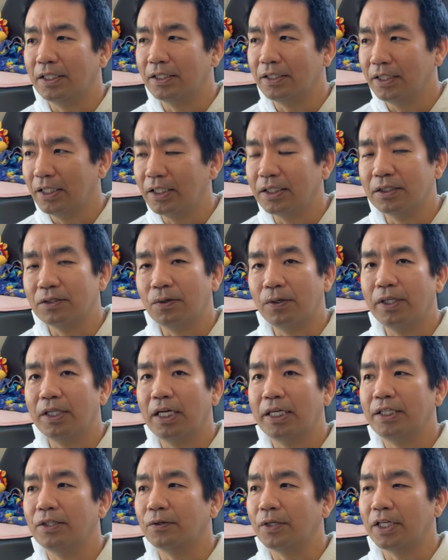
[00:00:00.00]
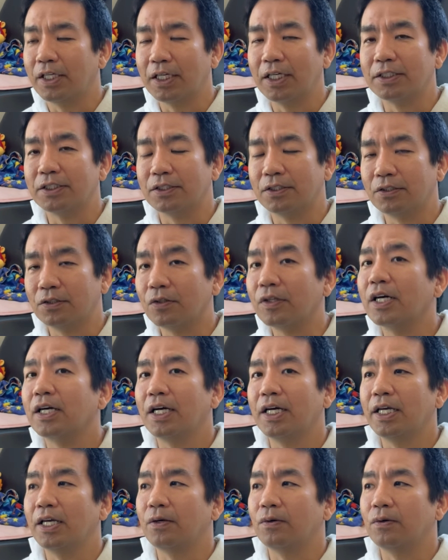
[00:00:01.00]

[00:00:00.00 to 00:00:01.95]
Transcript: あねそれなりの期間ずっと長い